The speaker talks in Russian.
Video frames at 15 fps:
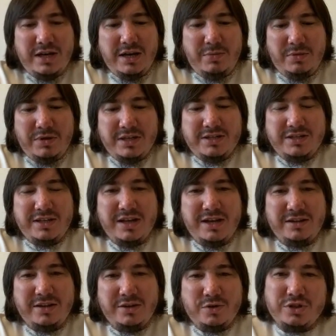именно
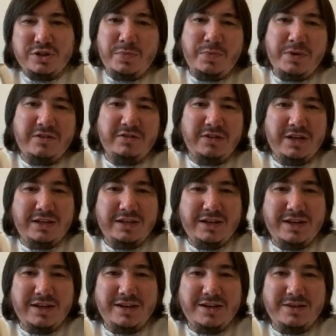цитаты, то, что первое
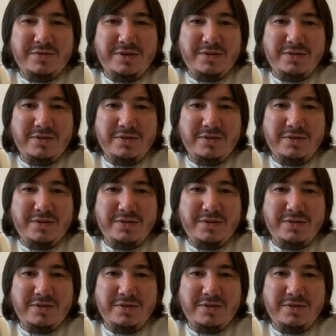это